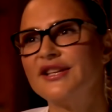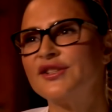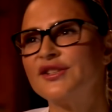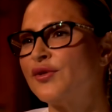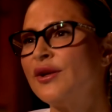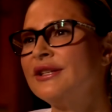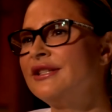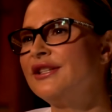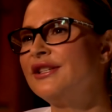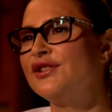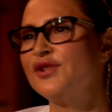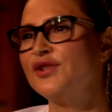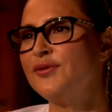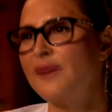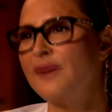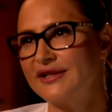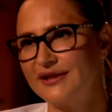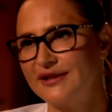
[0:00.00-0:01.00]
Je crois que c'est
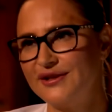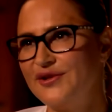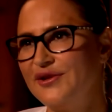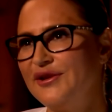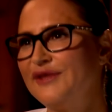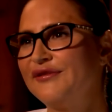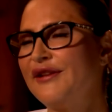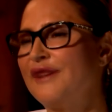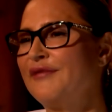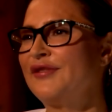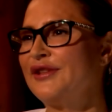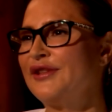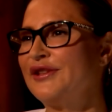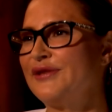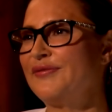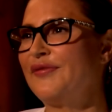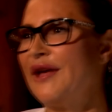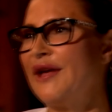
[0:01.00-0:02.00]
juste parce que je suis une femme que
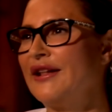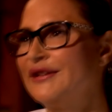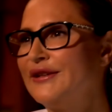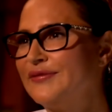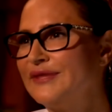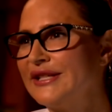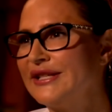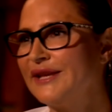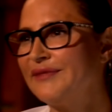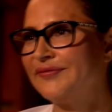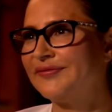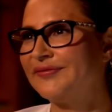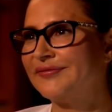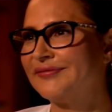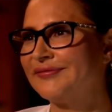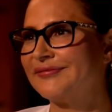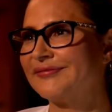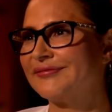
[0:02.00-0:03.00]
tu me parles comme ça.
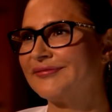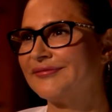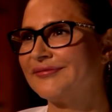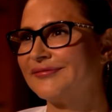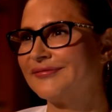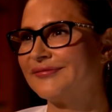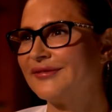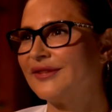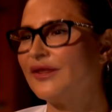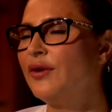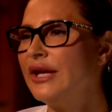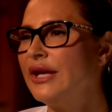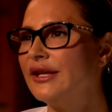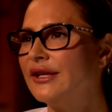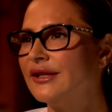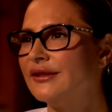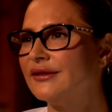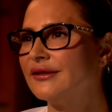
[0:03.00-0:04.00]
Penses-tu?
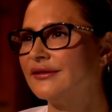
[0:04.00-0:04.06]
Oui.